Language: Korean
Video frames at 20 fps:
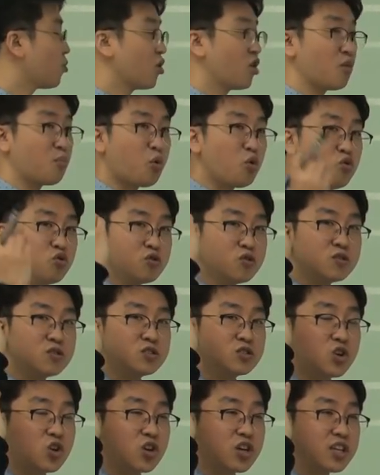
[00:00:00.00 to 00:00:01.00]
뭐예요?
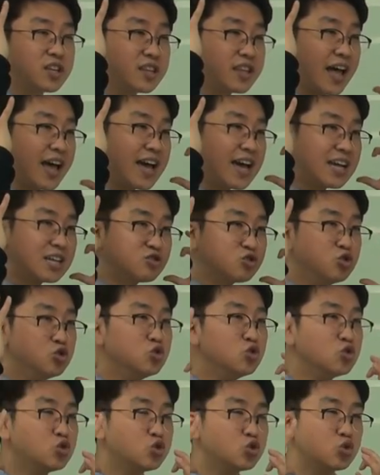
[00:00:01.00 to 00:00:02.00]
본능적인 나의
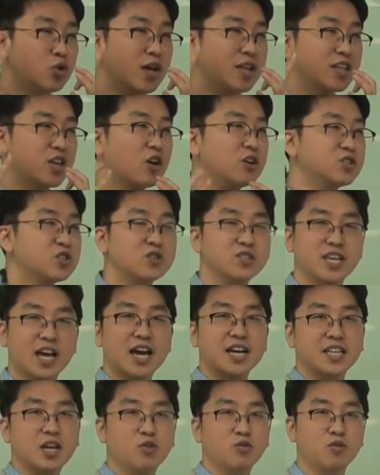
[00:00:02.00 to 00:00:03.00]
순수한
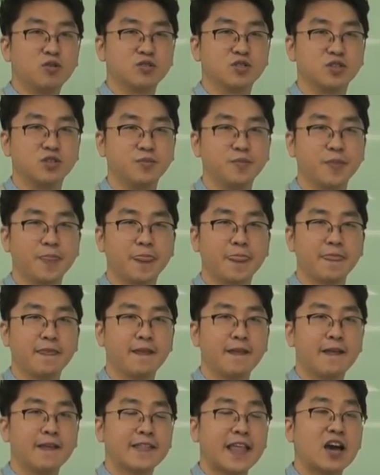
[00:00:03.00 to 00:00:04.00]
결정체가 나온 거죠.
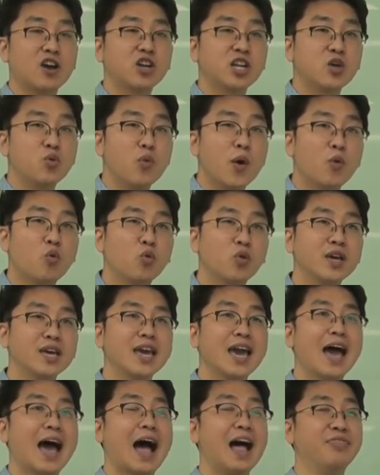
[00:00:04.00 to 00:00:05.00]
당연히
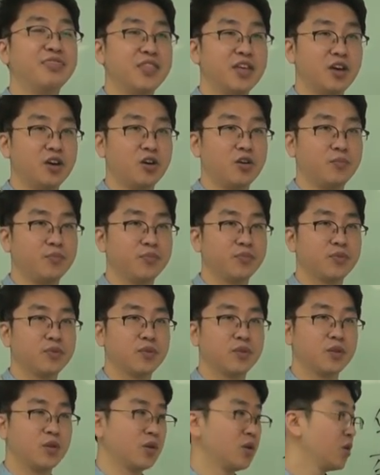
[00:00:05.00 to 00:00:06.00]
왜곡이 안 돼요.
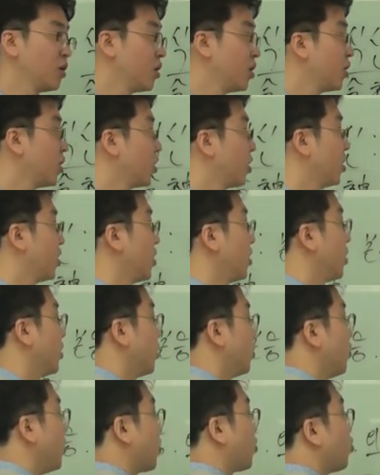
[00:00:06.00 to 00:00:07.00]

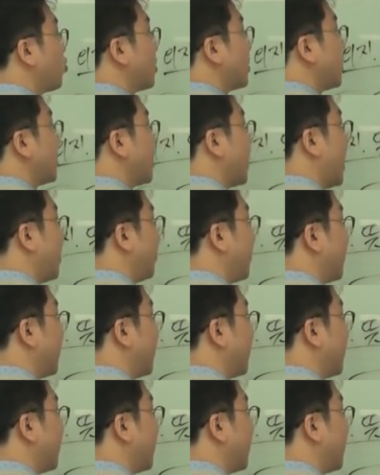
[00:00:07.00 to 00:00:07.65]
왜곡이 안